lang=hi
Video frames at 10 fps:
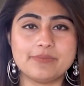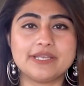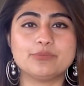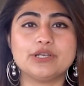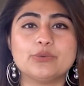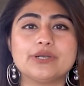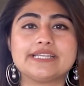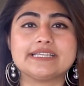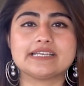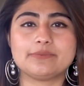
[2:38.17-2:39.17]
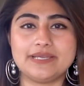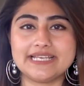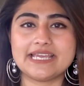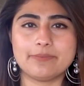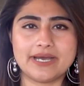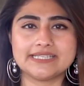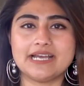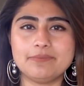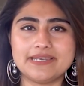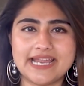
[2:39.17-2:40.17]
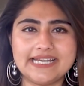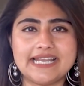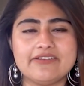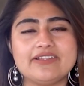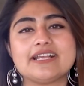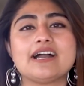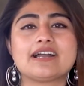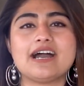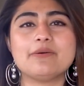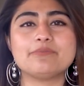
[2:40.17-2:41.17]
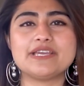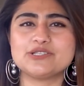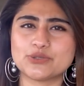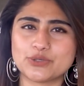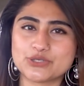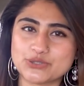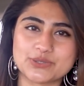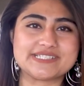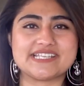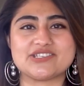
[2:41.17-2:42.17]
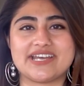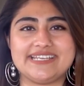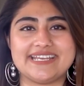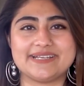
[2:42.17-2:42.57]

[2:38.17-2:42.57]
मेन बुलेवर्ड की तकमील के बाद अब लैंड लेविंग का काम भी ज़ोरों शोर से जारी